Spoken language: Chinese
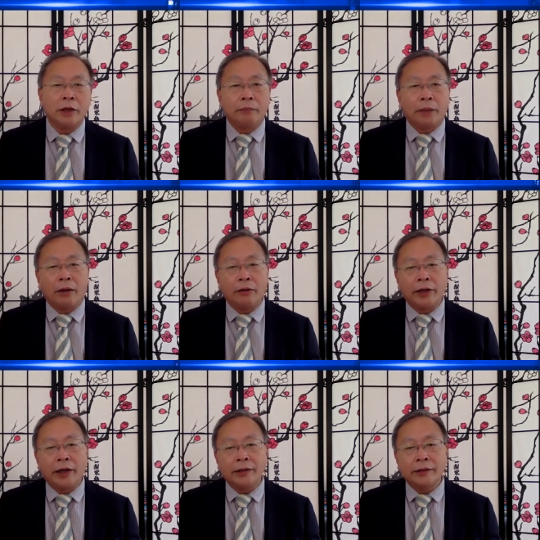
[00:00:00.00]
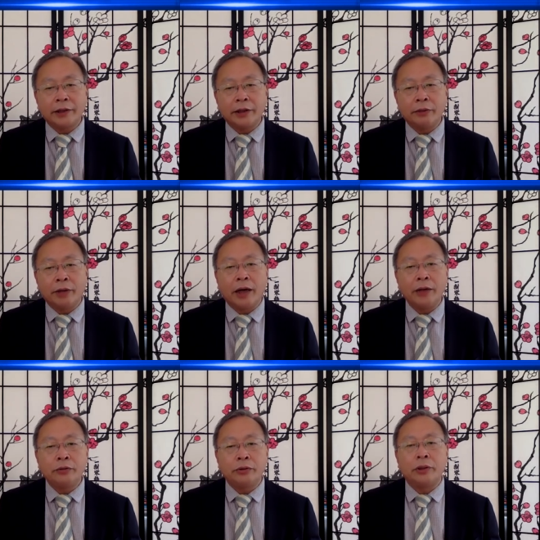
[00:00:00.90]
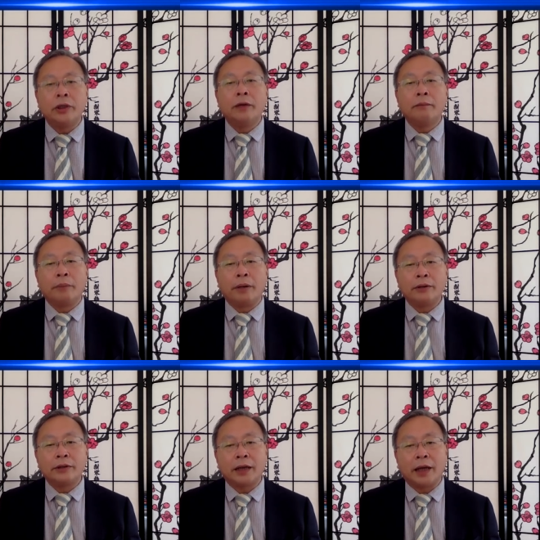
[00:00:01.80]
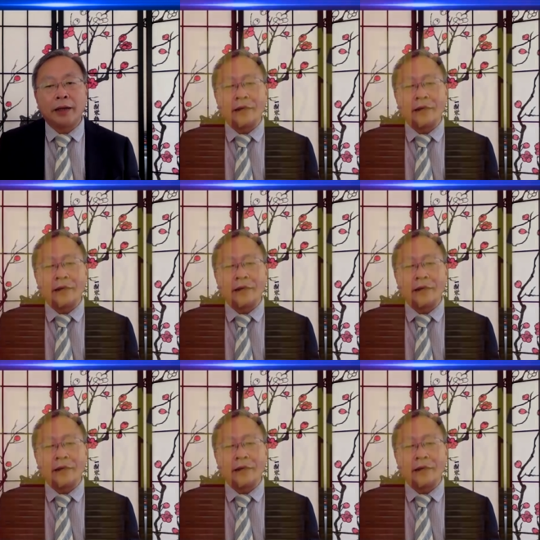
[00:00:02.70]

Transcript: 保粮食能源安全、保产